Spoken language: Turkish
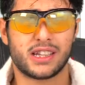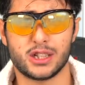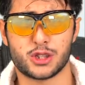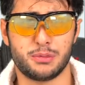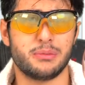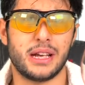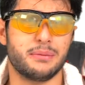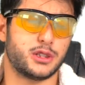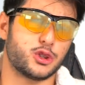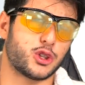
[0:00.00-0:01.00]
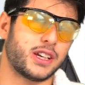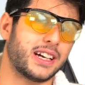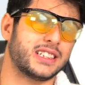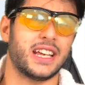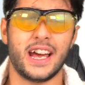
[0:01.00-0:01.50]
Daha çok meme gelmesini istiyorsan
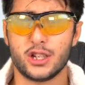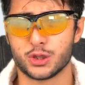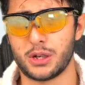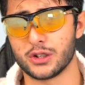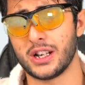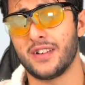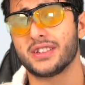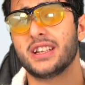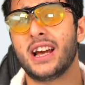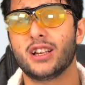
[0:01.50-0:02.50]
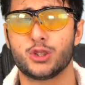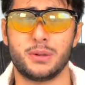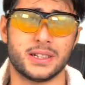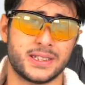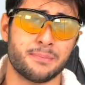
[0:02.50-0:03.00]
arkadaşlar her cuma günü haftanın her
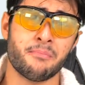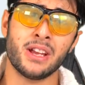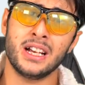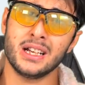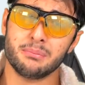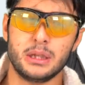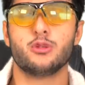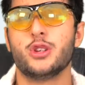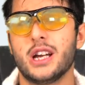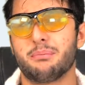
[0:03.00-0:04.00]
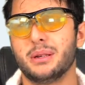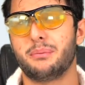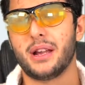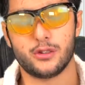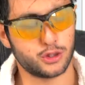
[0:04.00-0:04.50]
cuması meme günü yapmayı
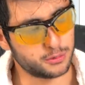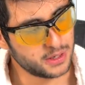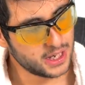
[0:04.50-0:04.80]
planlıyorum.